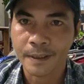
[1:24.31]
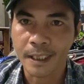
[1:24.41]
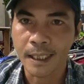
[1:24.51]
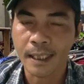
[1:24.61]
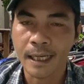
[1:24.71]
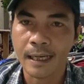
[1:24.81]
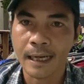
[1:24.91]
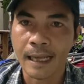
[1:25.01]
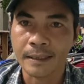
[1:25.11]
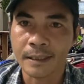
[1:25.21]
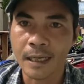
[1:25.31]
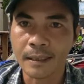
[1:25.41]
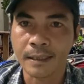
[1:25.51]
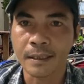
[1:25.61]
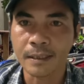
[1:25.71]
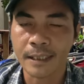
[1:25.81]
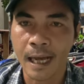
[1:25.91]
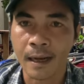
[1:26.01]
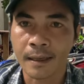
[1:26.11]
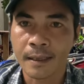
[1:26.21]
cho nên á, là anh rất là tức
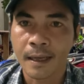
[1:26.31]
giận